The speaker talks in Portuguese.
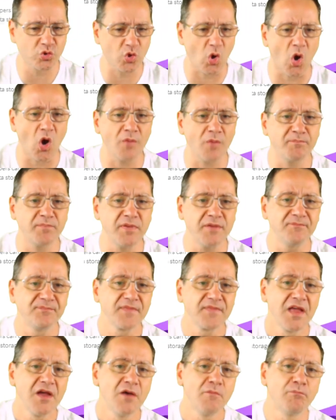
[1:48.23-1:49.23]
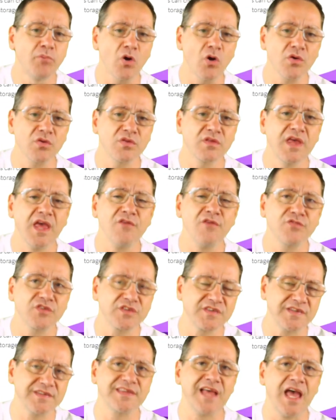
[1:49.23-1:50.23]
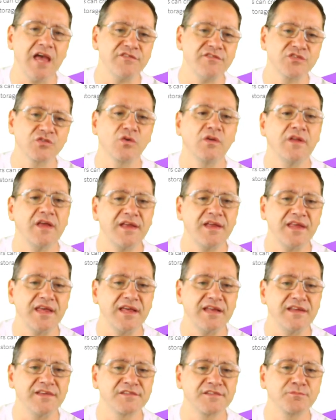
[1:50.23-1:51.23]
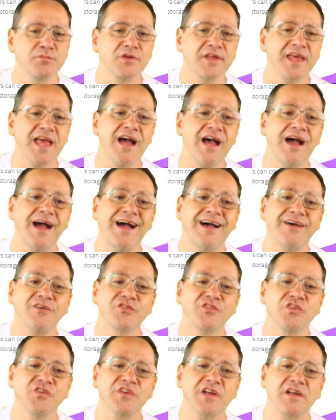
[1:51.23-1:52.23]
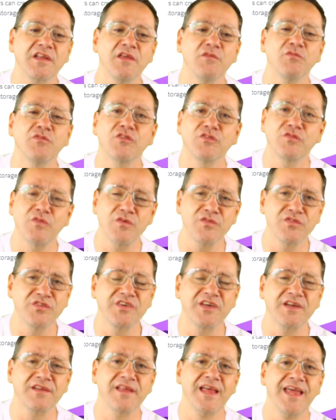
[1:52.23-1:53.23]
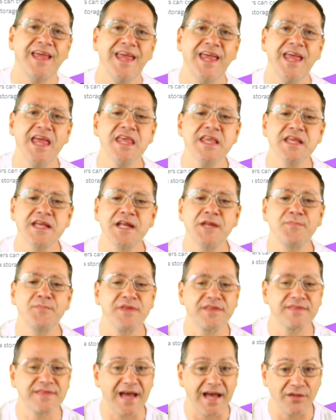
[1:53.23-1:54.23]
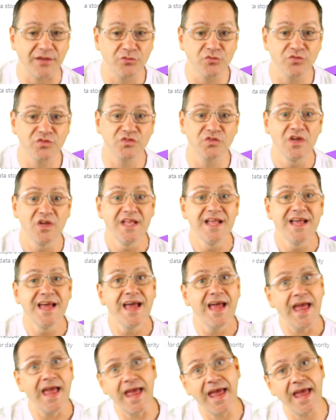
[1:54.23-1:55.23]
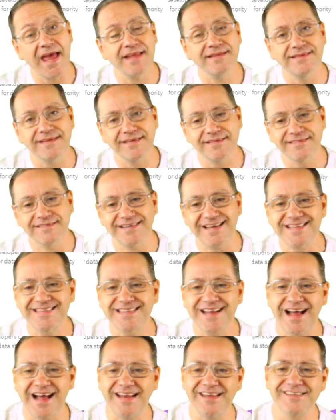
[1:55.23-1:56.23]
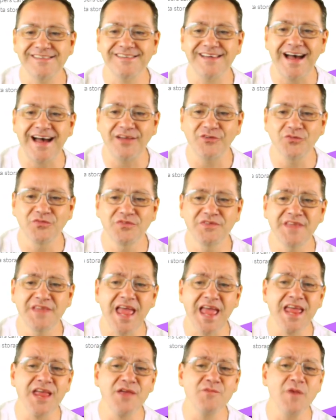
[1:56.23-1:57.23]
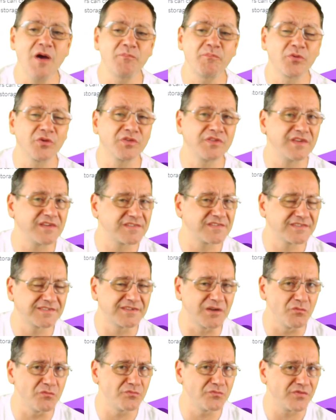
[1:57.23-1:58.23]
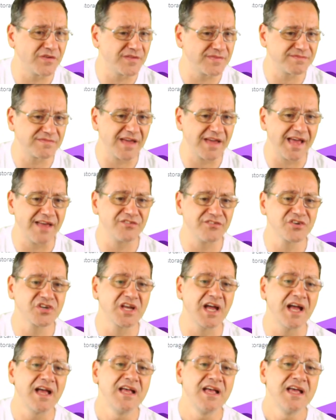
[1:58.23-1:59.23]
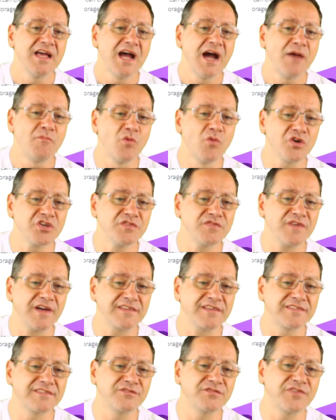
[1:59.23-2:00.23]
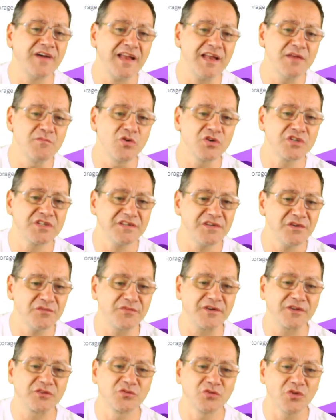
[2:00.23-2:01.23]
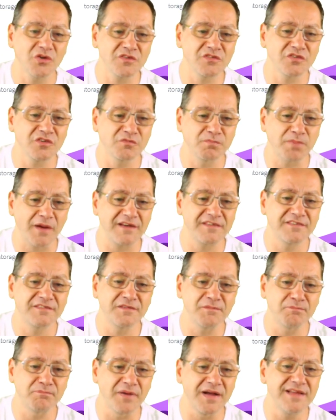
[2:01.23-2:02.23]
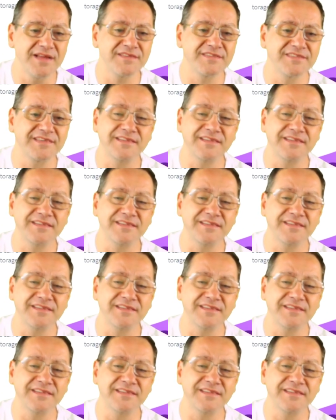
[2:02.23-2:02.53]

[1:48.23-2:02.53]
top. Por que você deve escolher eles? Porque ah, os seus arquivos vão ser encriptados, é descentralizado, tem uma proteção fantástica, motiva, ele motiva todos os participantes